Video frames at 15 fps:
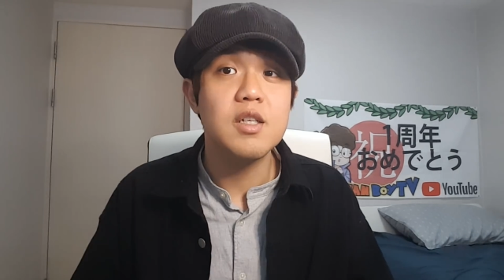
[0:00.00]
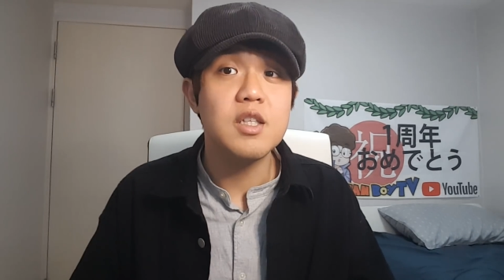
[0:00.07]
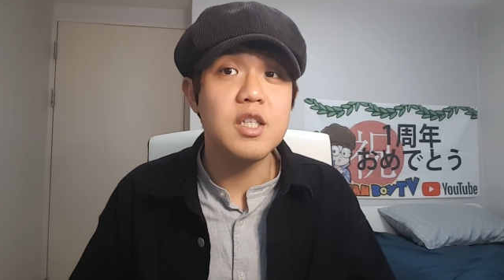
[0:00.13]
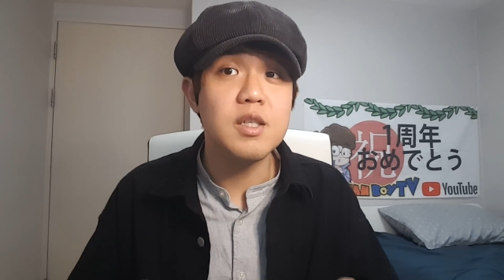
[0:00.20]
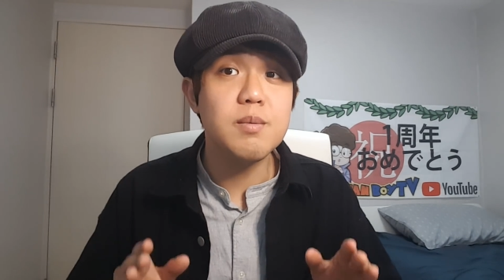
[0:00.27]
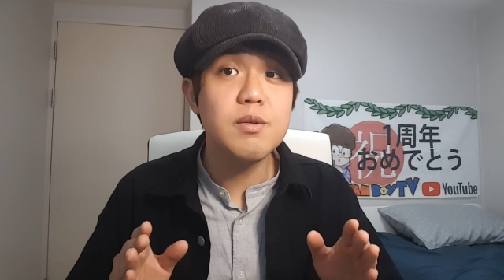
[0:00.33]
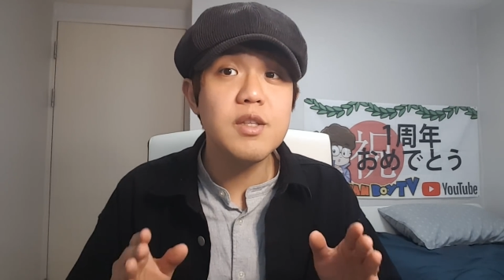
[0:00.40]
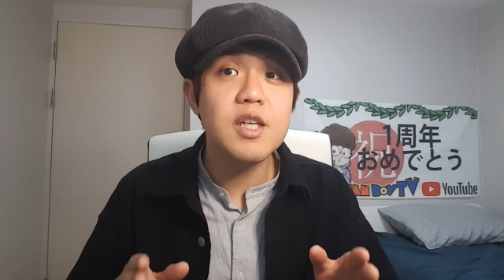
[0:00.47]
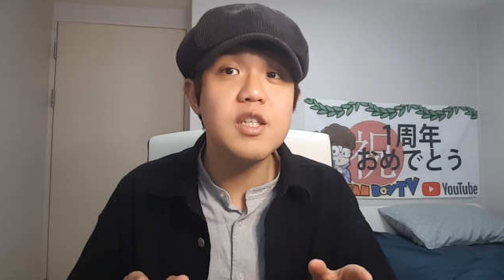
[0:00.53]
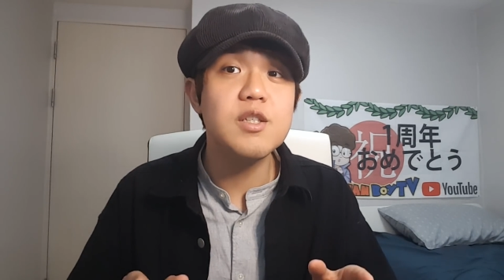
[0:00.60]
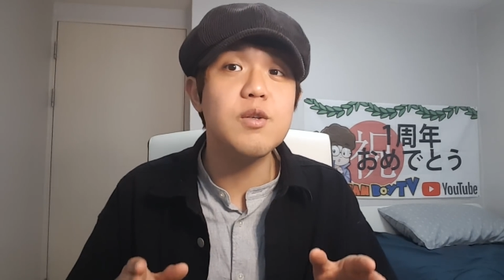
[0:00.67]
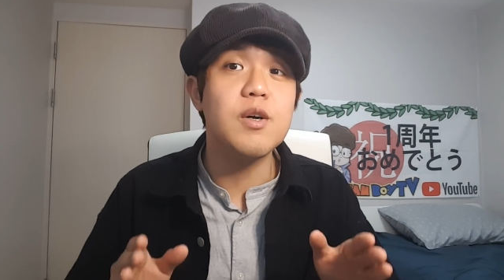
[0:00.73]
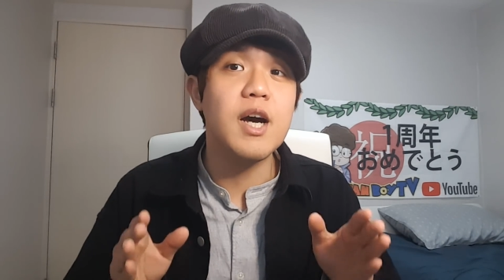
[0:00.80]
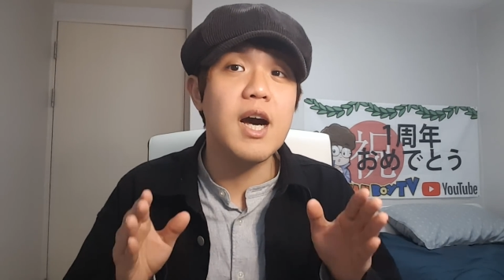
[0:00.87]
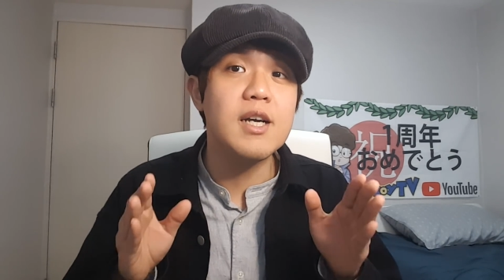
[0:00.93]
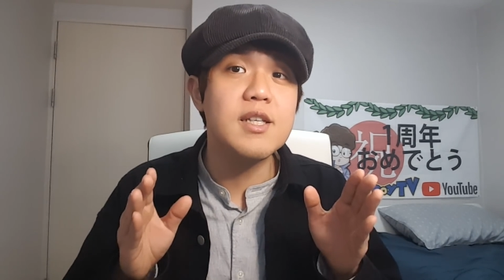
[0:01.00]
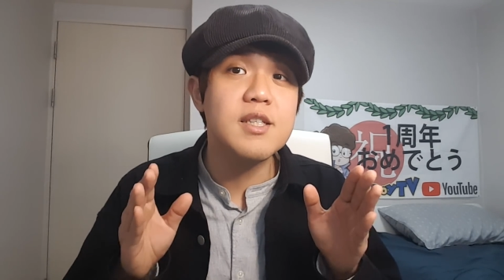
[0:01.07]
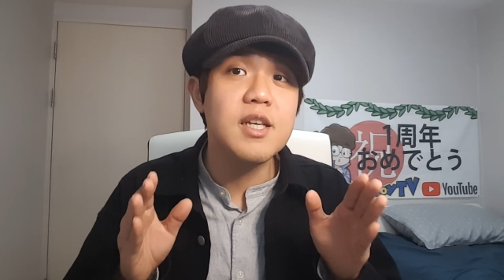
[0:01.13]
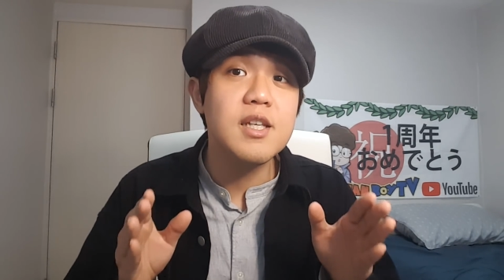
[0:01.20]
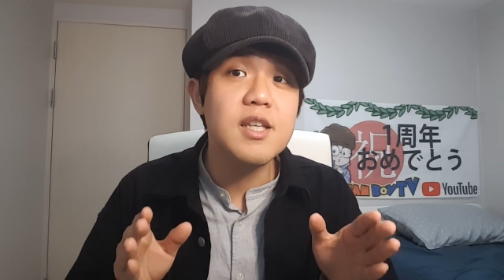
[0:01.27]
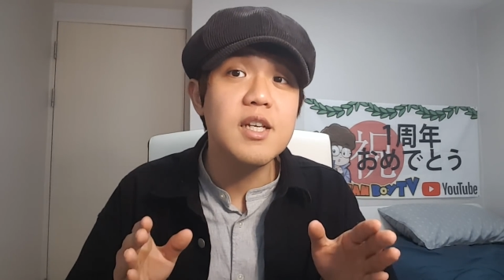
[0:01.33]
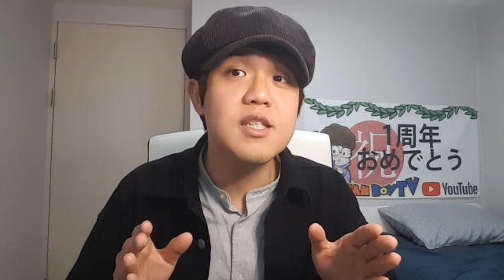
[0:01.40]
自分たちの学
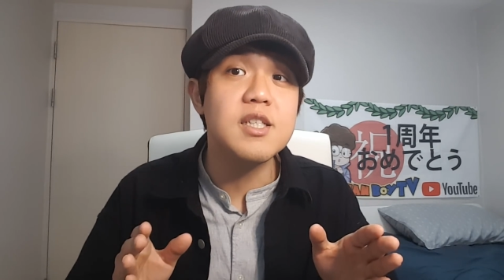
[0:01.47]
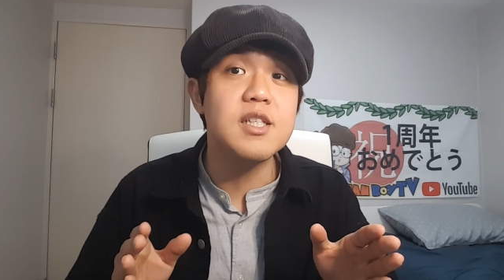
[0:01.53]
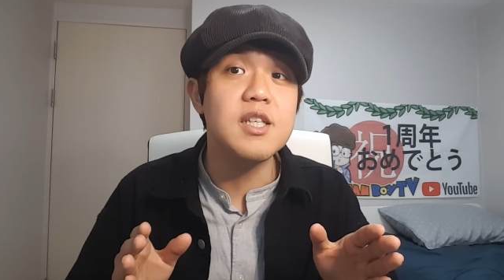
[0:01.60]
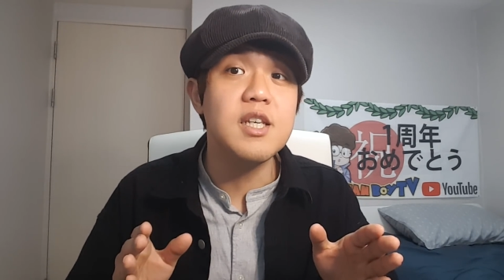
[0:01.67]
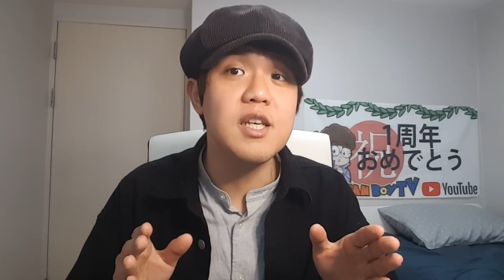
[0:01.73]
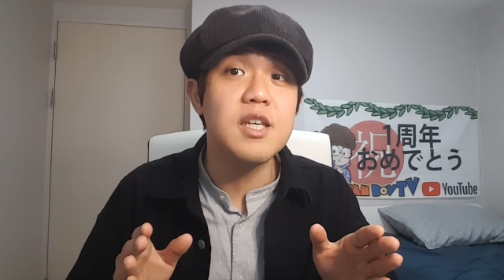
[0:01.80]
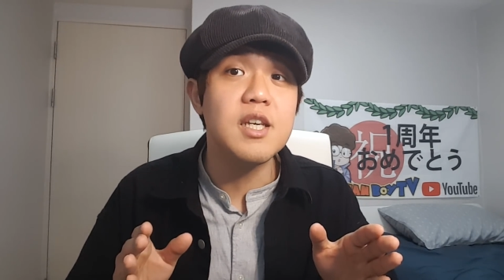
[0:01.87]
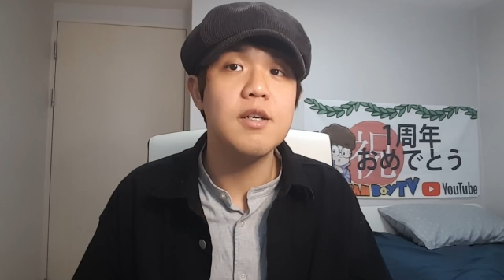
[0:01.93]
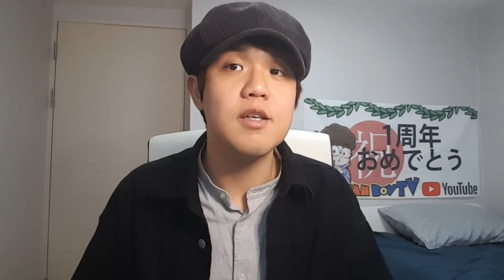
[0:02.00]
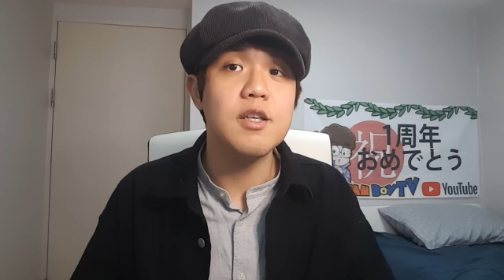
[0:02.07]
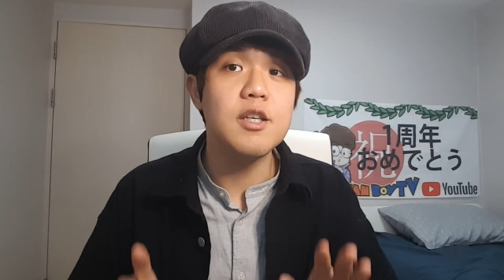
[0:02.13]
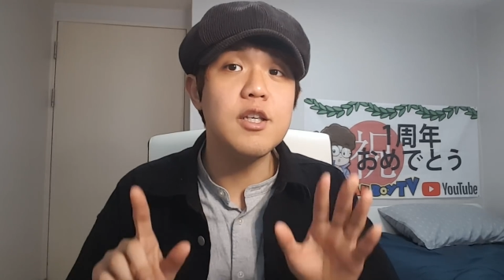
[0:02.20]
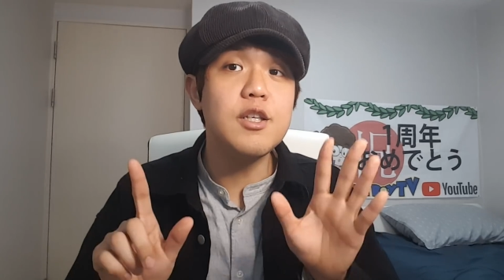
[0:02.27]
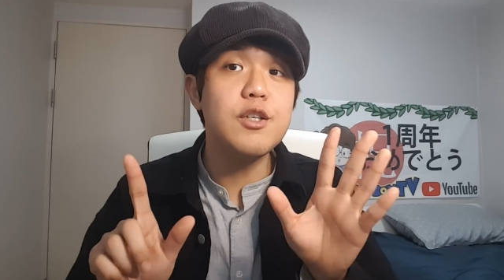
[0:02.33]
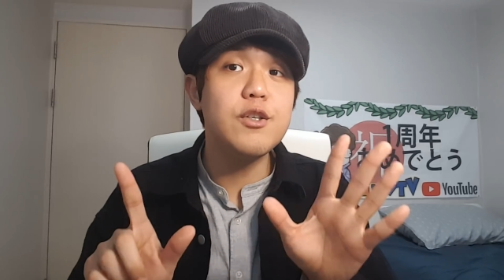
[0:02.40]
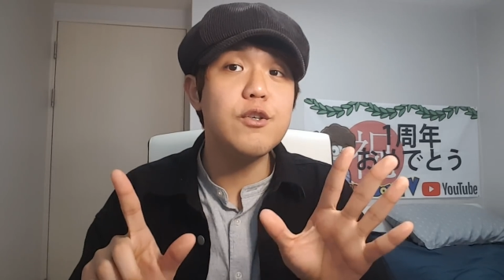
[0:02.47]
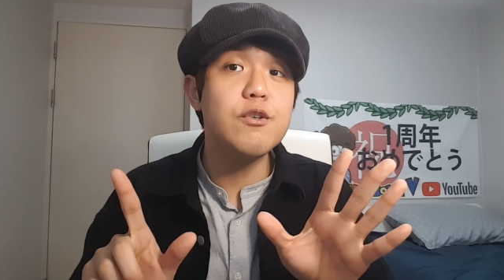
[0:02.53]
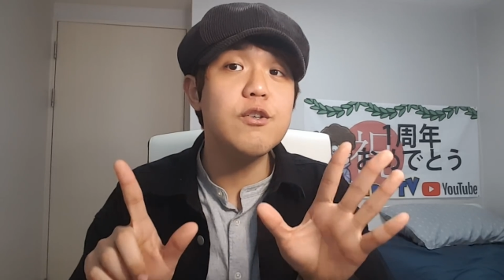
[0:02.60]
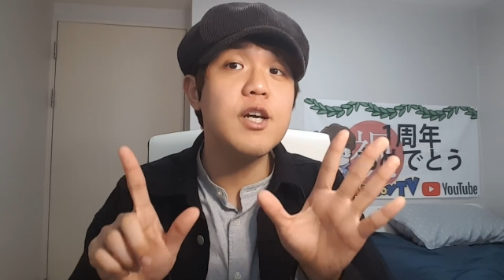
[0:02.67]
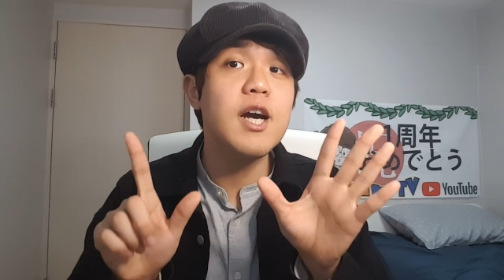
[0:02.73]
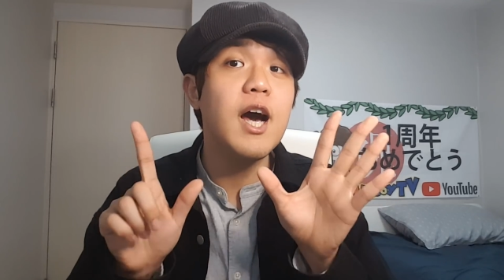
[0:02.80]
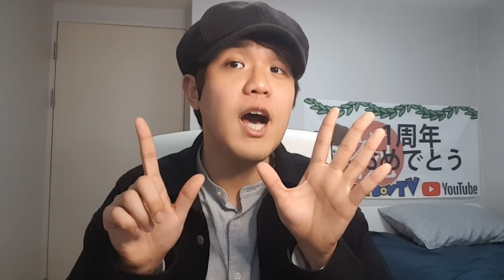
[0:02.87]
生たちに、1週
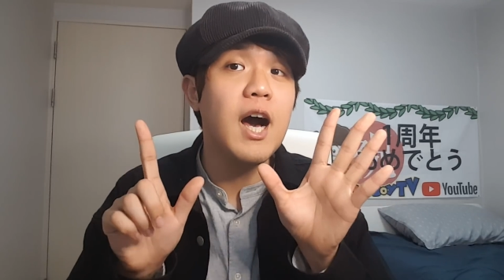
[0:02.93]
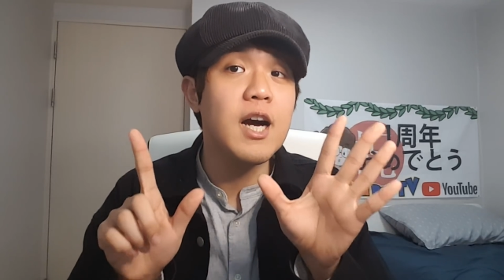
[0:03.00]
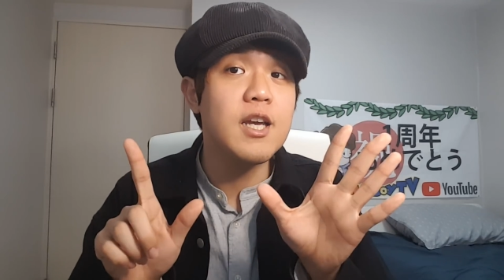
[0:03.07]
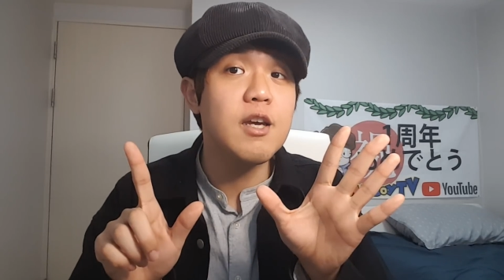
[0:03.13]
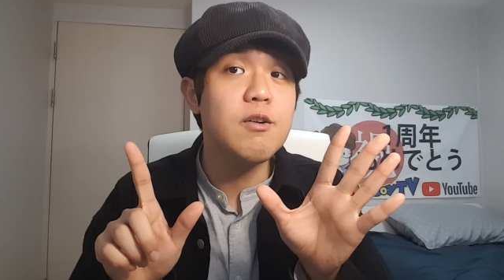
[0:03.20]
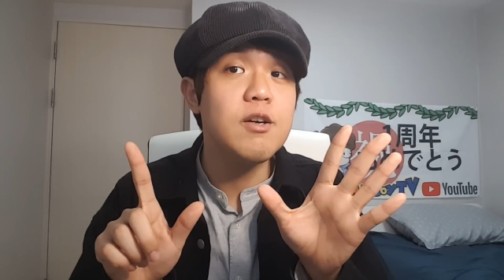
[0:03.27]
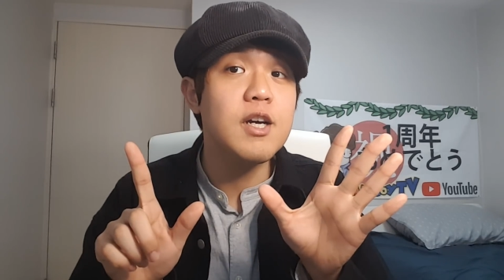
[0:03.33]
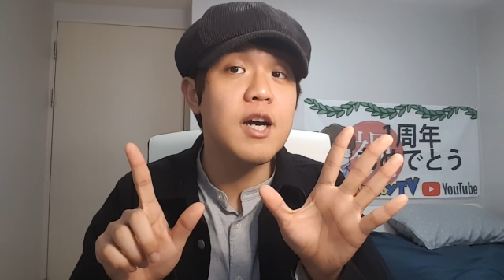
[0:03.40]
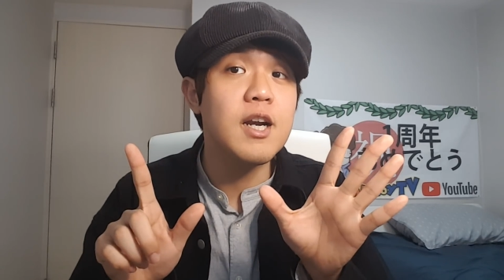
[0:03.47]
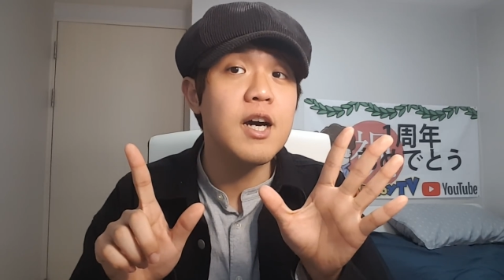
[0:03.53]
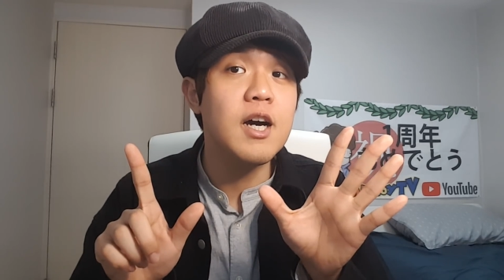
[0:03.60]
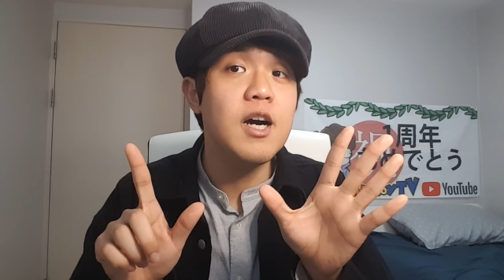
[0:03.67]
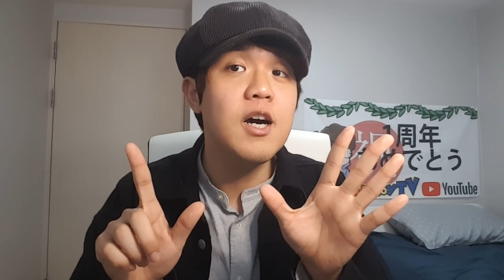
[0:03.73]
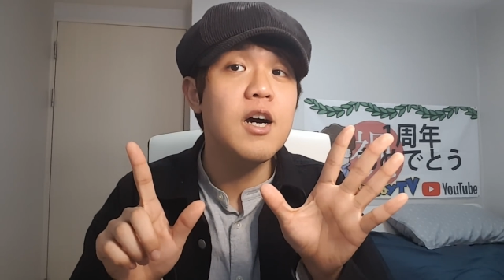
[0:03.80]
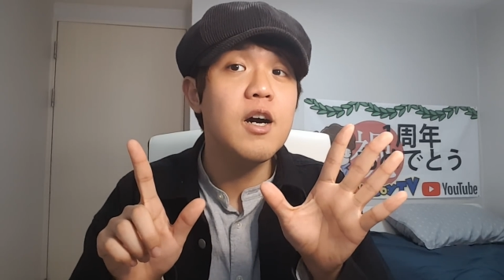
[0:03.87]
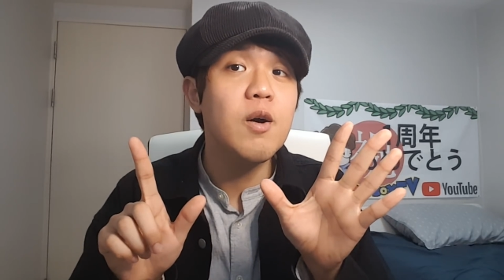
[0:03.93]
間あげるから、